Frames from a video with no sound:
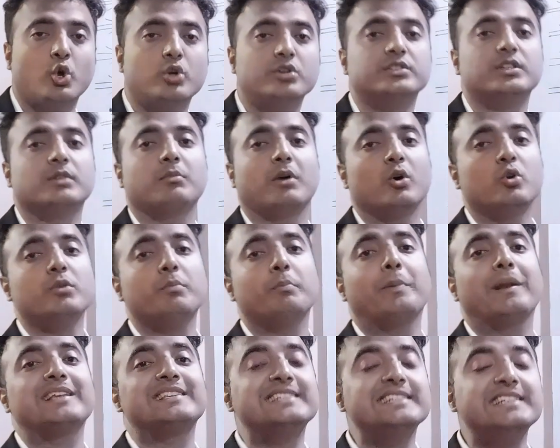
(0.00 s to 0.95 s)
टॉक्स
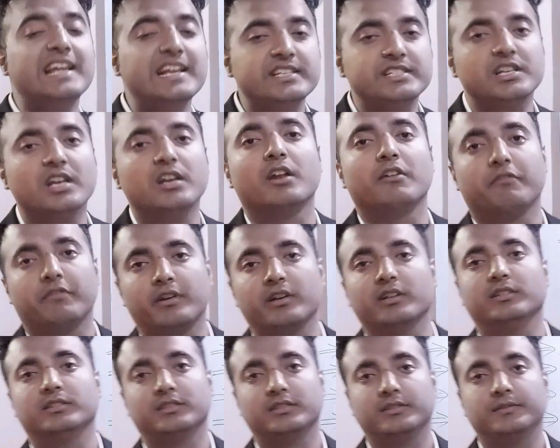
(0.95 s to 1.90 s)
अबाउट प्रेजिडेंशियल
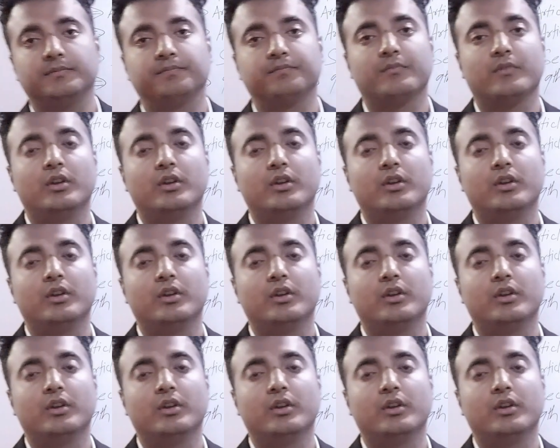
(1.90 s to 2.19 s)
रेफरेंस